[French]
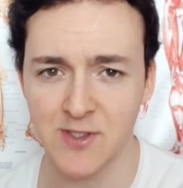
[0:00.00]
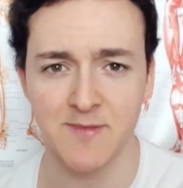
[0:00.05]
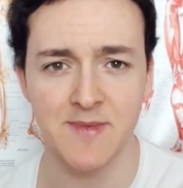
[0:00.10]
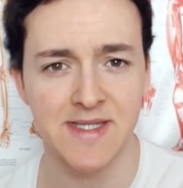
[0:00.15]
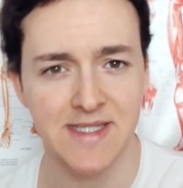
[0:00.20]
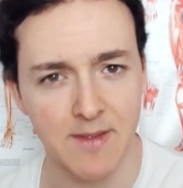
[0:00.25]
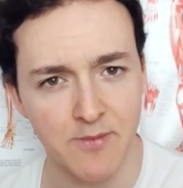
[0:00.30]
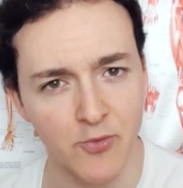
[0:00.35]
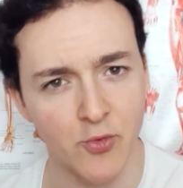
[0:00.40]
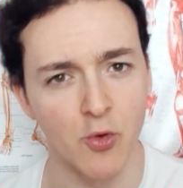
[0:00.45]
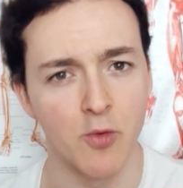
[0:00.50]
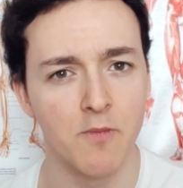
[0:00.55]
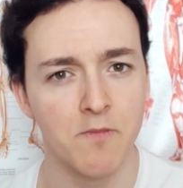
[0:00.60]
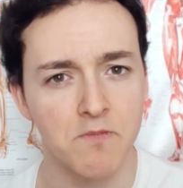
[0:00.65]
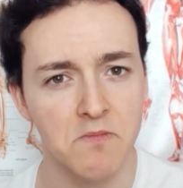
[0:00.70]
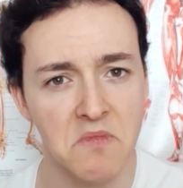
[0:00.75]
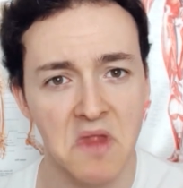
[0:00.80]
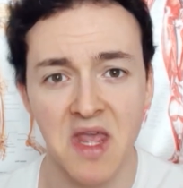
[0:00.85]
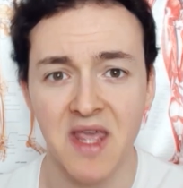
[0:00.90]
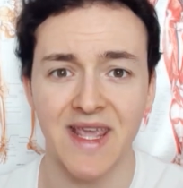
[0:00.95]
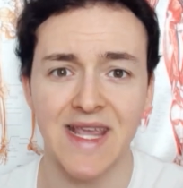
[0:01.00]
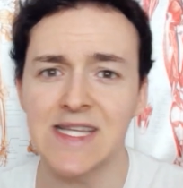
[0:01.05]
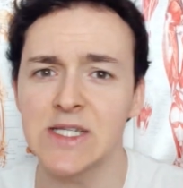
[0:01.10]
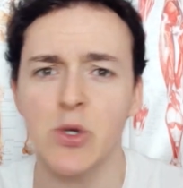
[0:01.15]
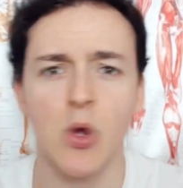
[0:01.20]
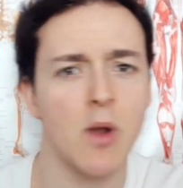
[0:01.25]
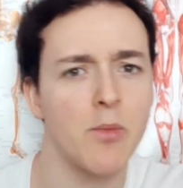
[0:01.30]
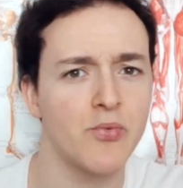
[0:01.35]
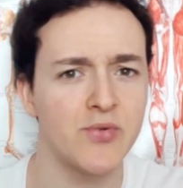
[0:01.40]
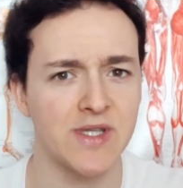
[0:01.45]
mes abdos Qu'est-ce qui
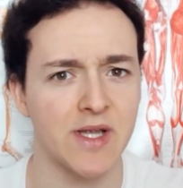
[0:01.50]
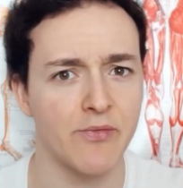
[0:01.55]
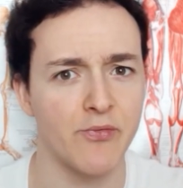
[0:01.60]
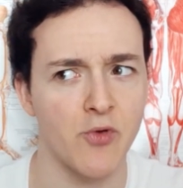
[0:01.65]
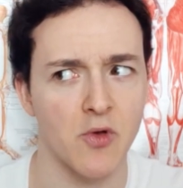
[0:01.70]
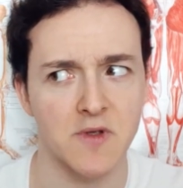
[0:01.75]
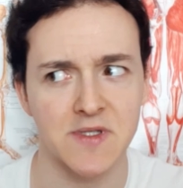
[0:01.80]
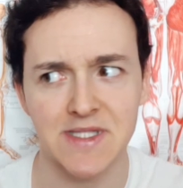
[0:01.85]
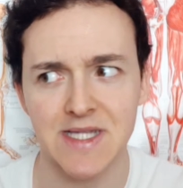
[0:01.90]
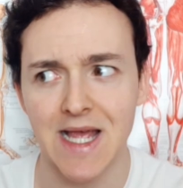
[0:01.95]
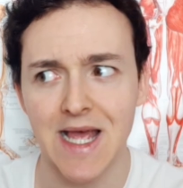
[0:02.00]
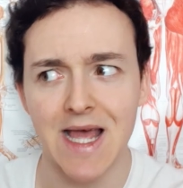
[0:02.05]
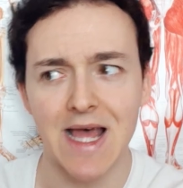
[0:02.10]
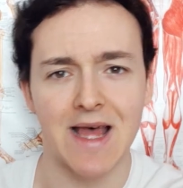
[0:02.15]
aura le plus d'influence